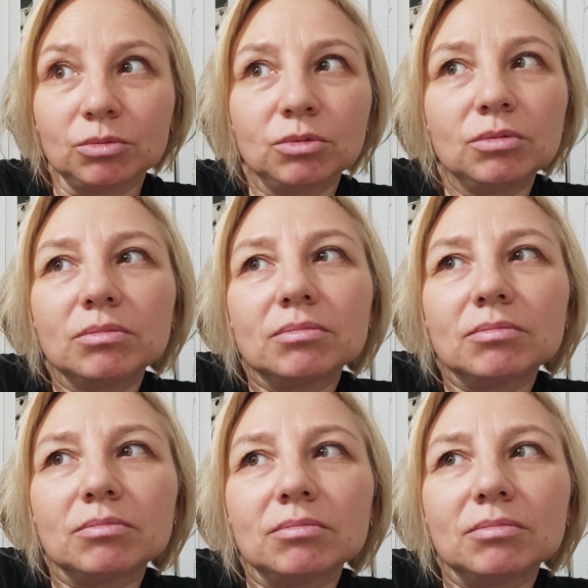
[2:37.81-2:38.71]
Ну,
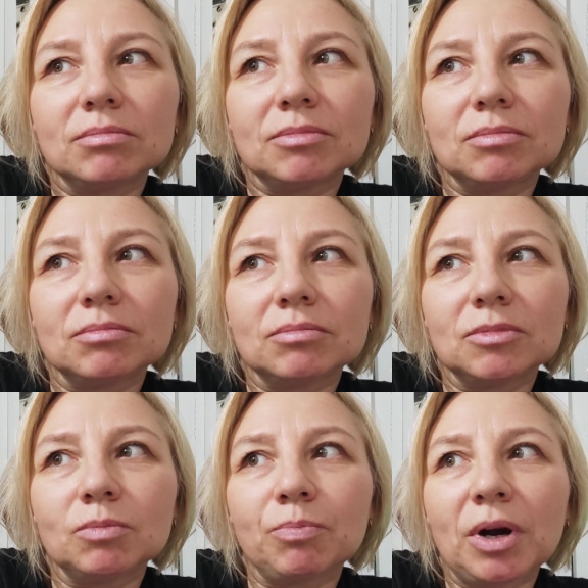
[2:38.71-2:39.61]

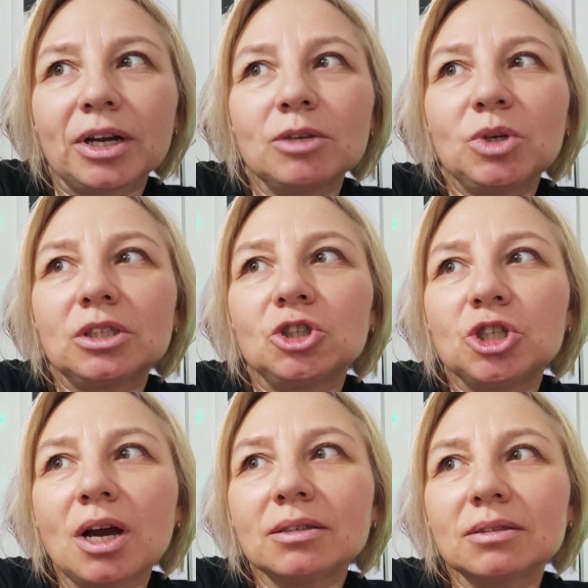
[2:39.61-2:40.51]
по крайней мере,
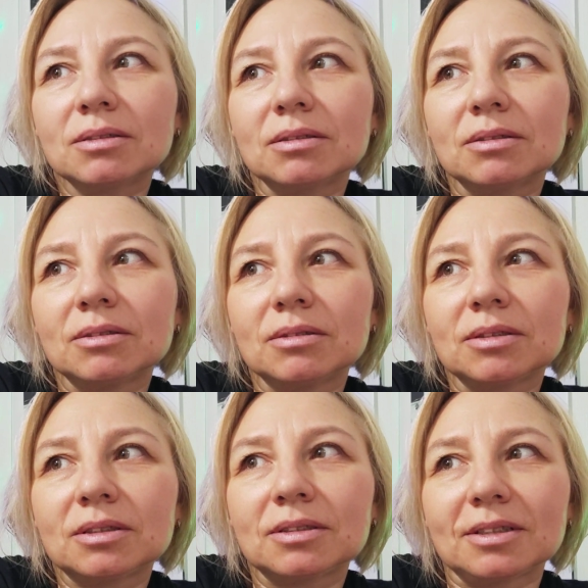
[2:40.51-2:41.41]
сейчас
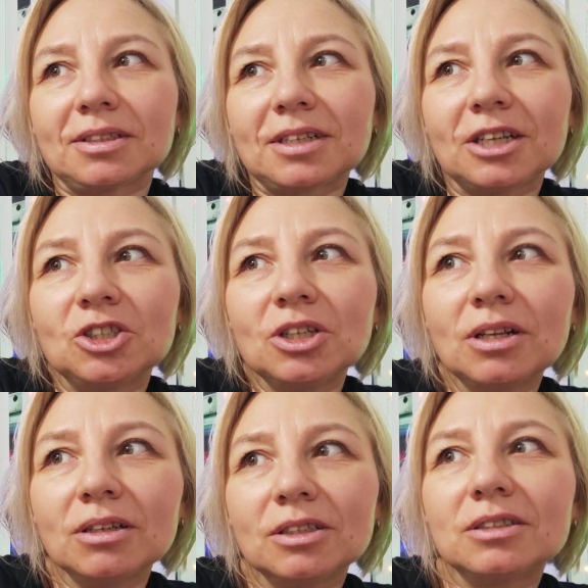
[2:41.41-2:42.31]

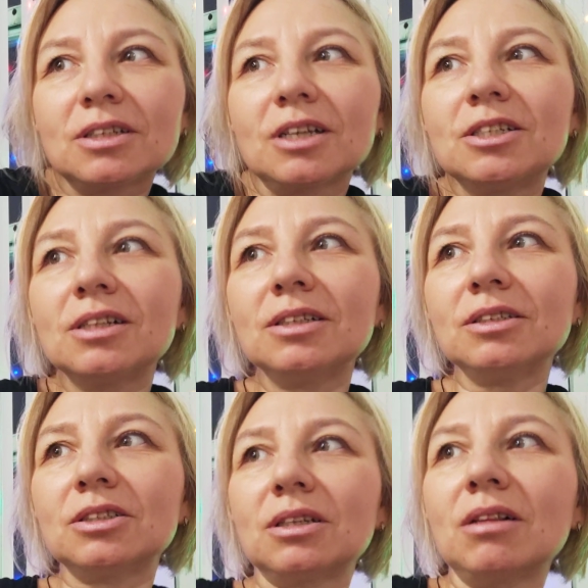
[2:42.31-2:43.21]
сыродел...
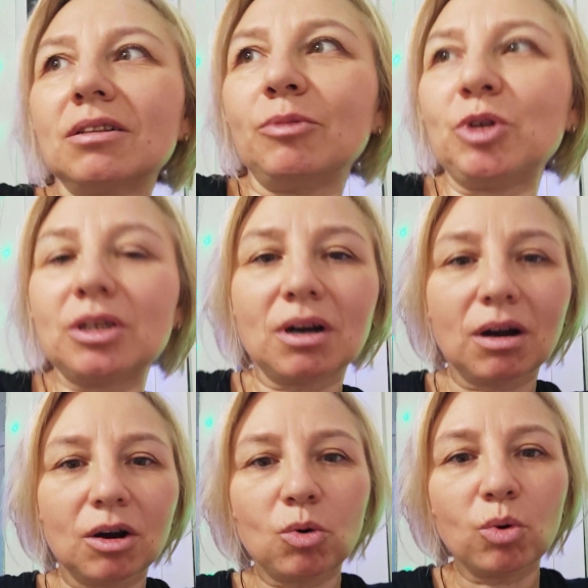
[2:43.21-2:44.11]
сыроделание стало для
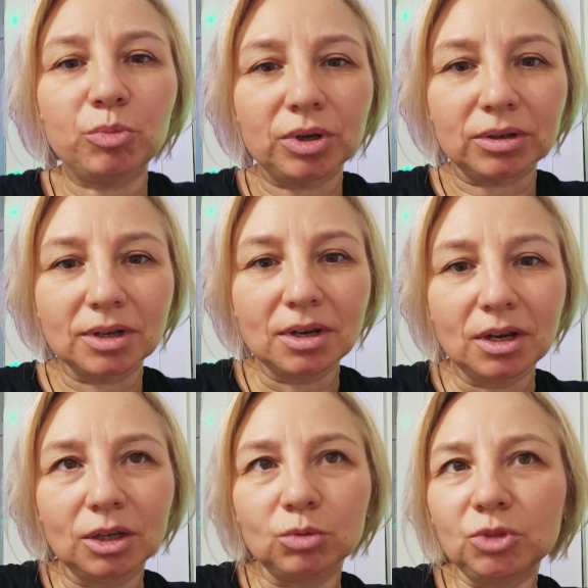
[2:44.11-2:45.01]
меня хобби.
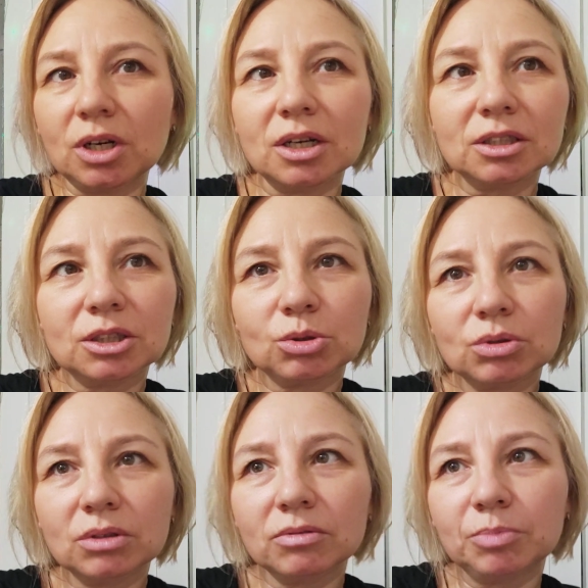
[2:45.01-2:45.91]
Но мне кажется,
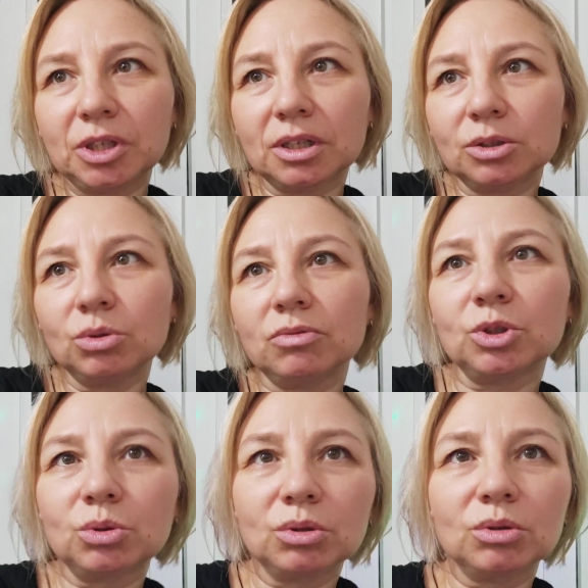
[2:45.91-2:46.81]
что это перерастет во
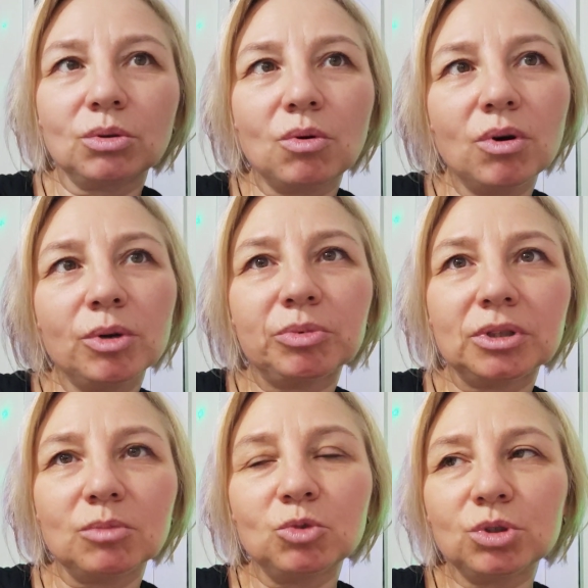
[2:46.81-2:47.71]
что-то другое,
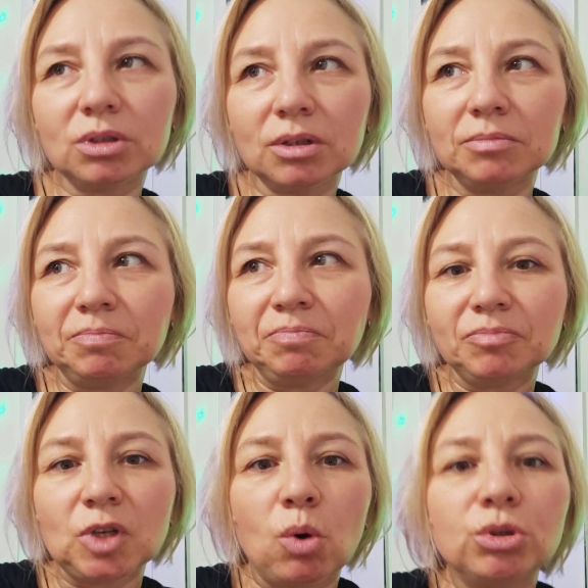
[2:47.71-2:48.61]
потому что
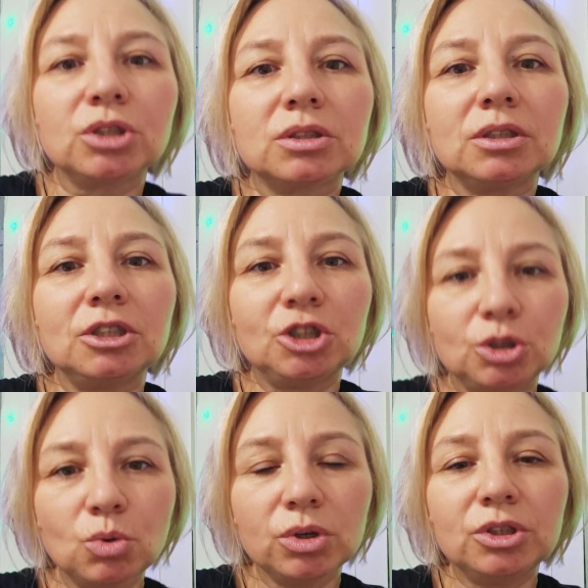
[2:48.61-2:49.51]
Хочется
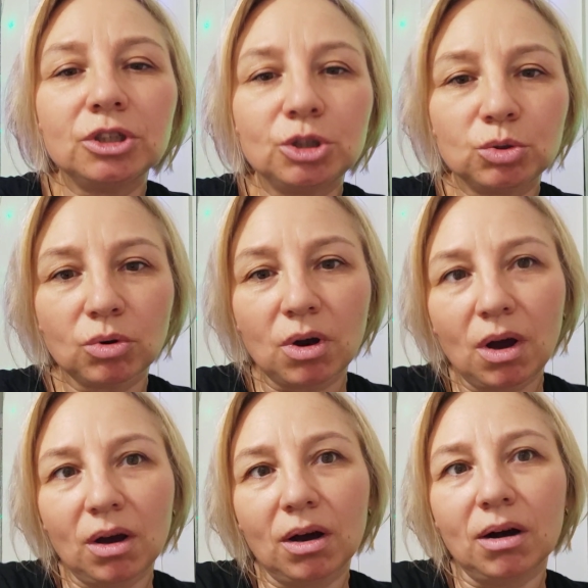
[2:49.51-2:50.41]
еще и еще.
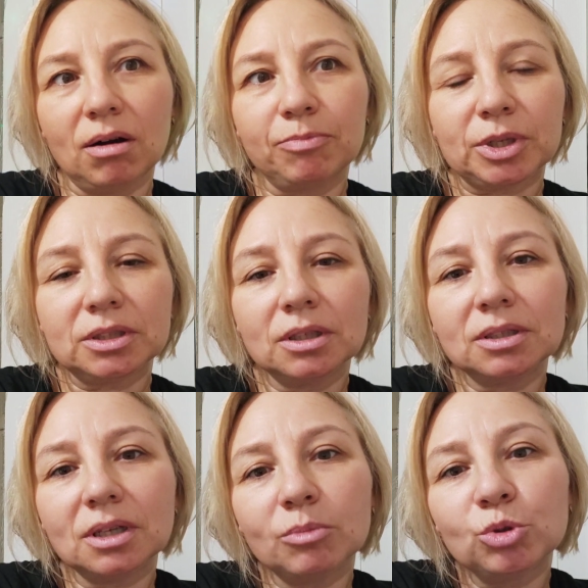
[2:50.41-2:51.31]
А, в
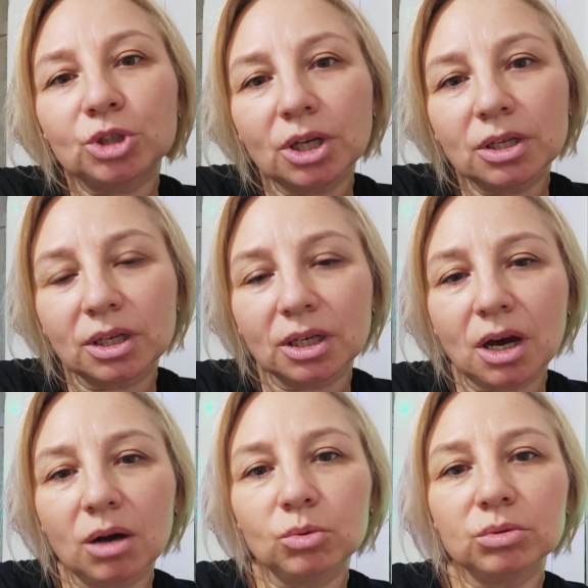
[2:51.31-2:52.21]
процессе обучения
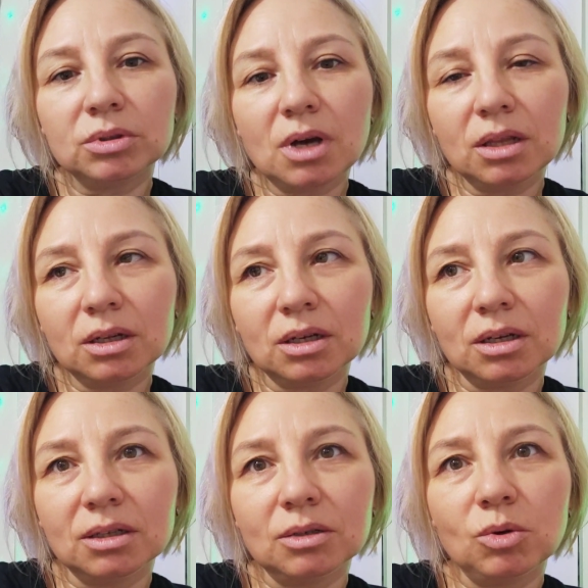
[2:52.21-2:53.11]
я
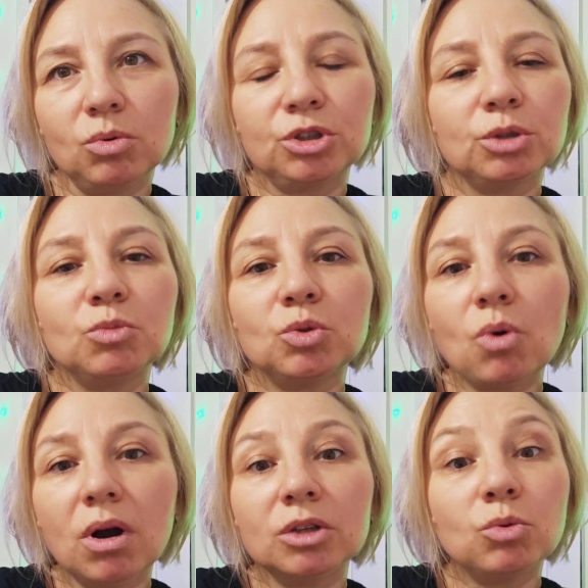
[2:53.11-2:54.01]
узнала э, очень
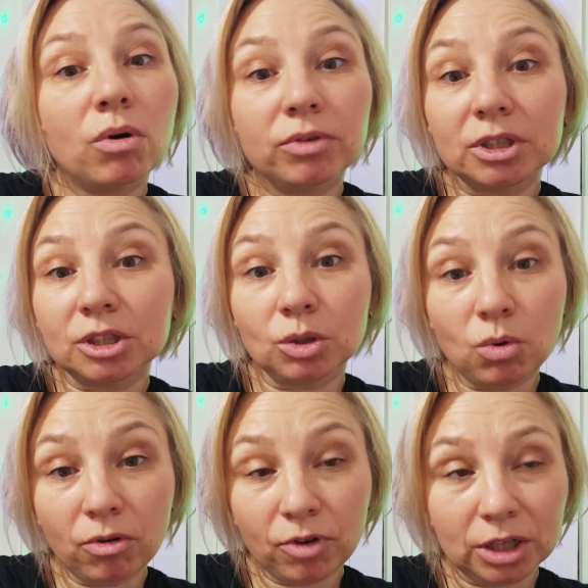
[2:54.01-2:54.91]
много новых
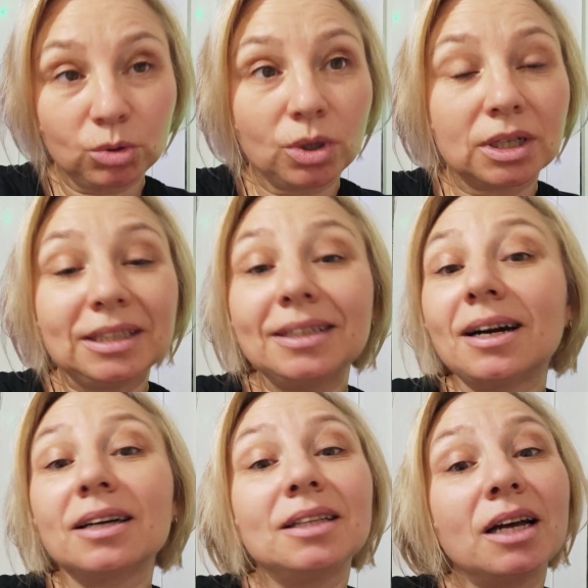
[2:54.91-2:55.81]
сыров, которых
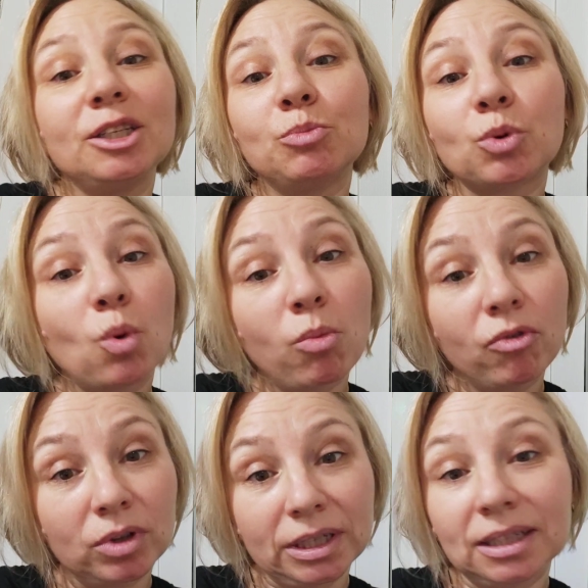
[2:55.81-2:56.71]
никогда не
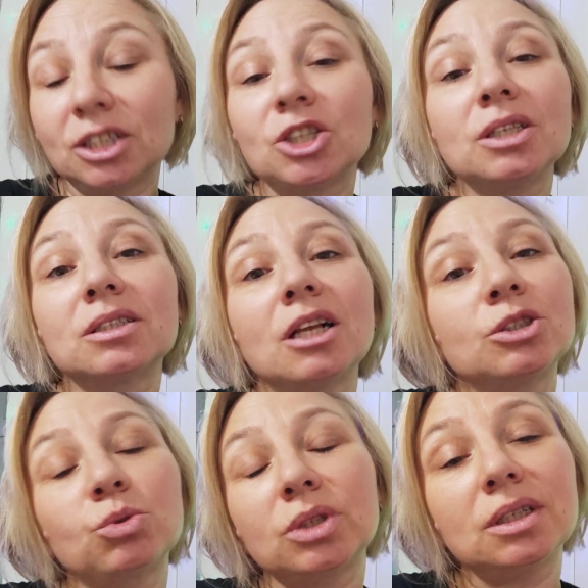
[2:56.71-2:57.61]
пробовала. Я даже не
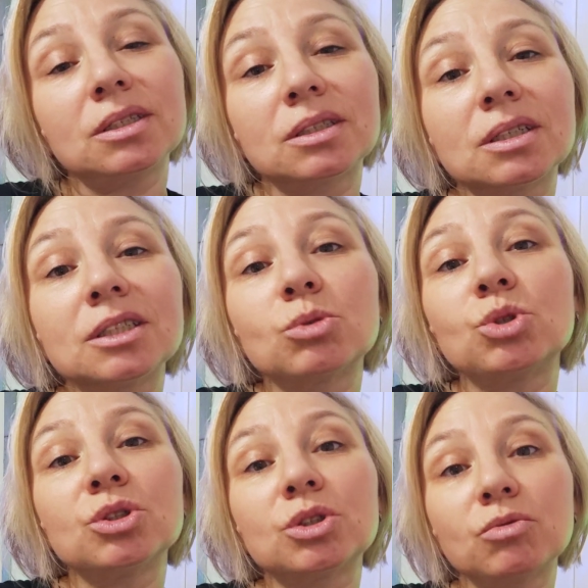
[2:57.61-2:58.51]
знала, что такие сыры
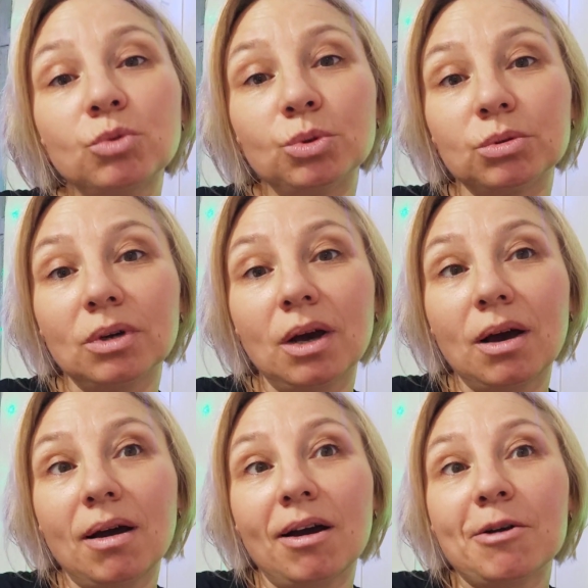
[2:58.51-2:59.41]
существуют.
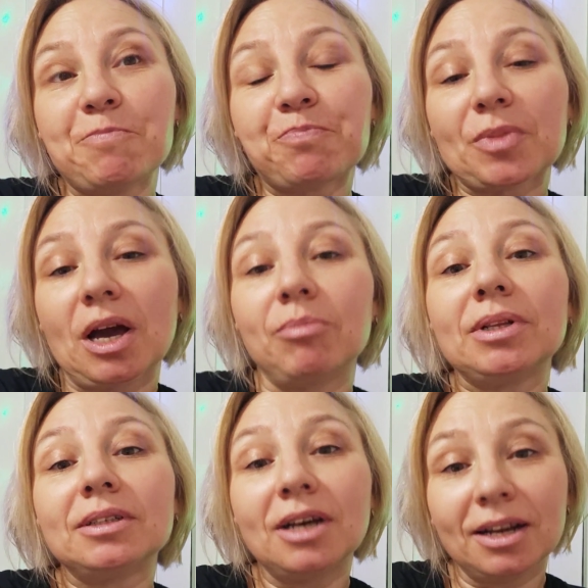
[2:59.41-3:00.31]
А
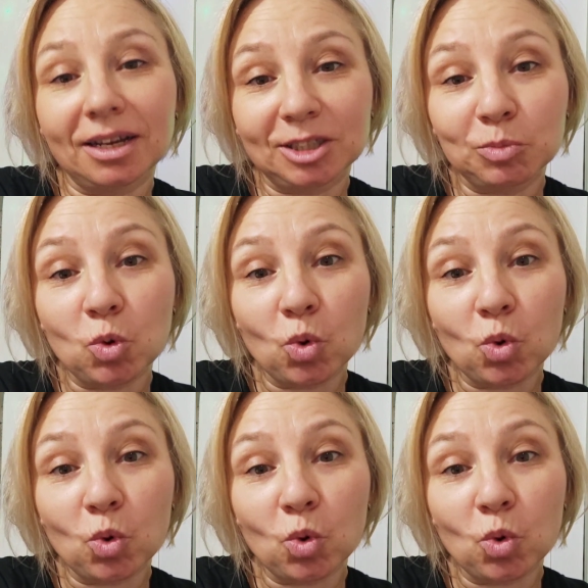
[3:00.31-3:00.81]
благодаря этим